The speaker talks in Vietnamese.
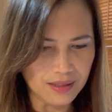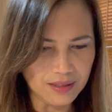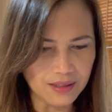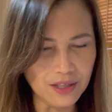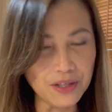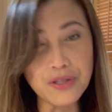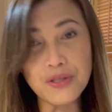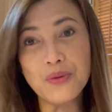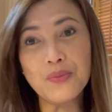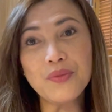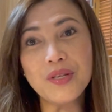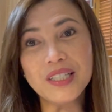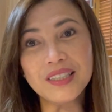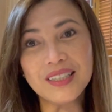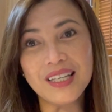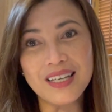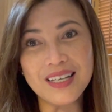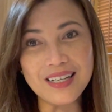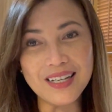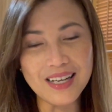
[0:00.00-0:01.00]
nói chung nhất
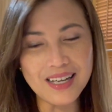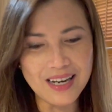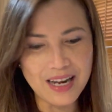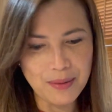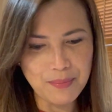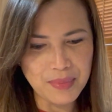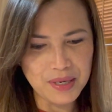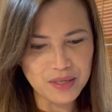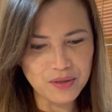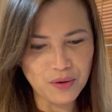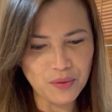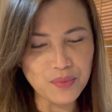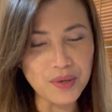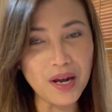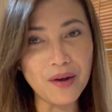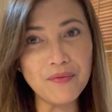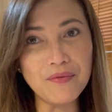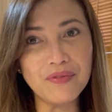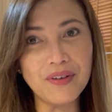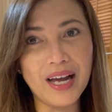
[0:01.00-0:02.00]
thiết á, là mình cũng
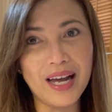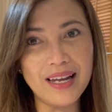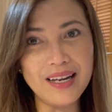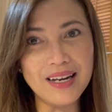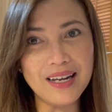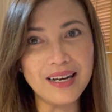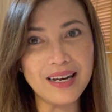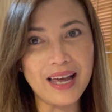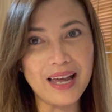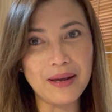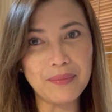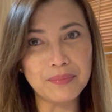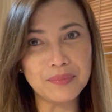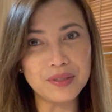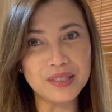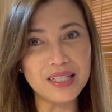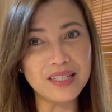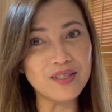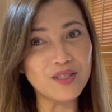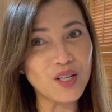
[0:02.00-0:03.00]
không phải là làm
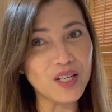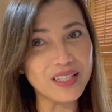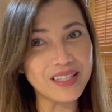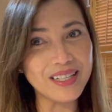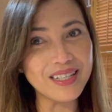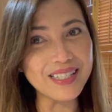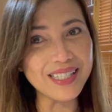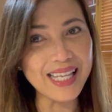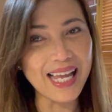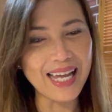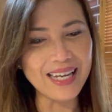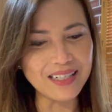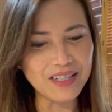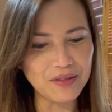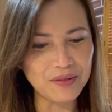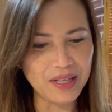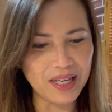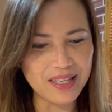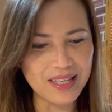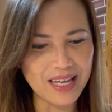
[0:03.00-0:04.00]
chinh cho chính xác
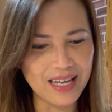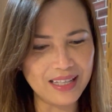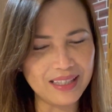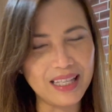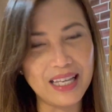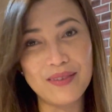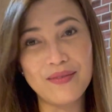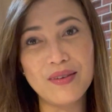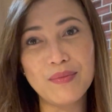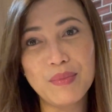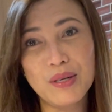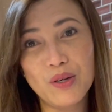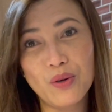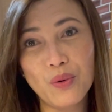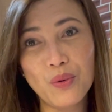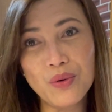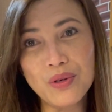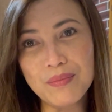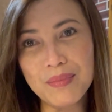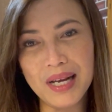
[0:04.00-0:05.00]
đâu cả nhà tại vì mình
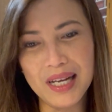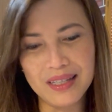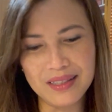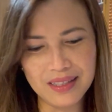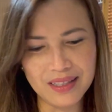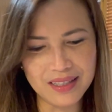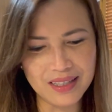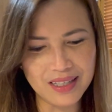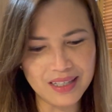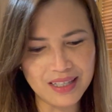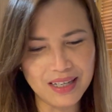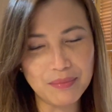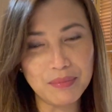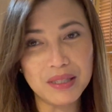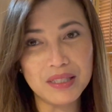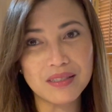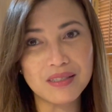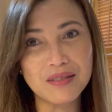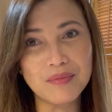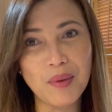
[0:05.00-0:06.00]
uống mà cho nên là
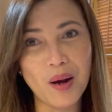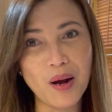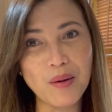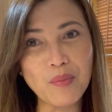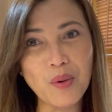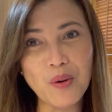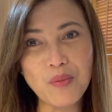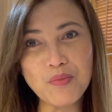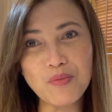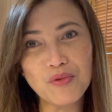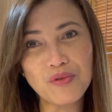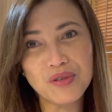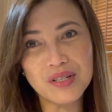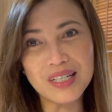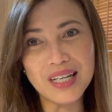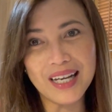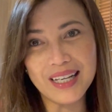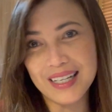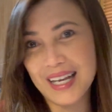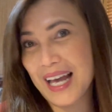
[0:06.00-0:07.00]
mình cứ bỏ 4
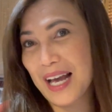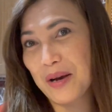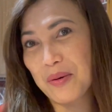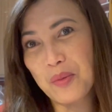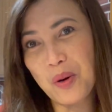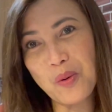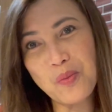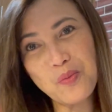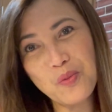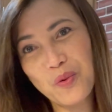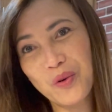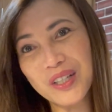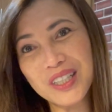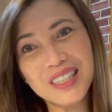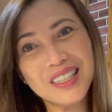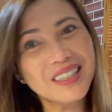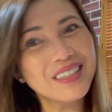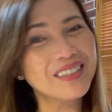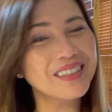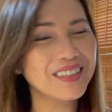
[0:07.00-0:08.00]
muỗng ca cao 4
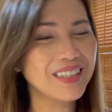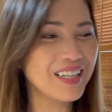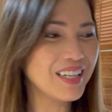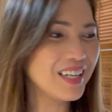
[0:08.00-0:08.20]
muỗng đường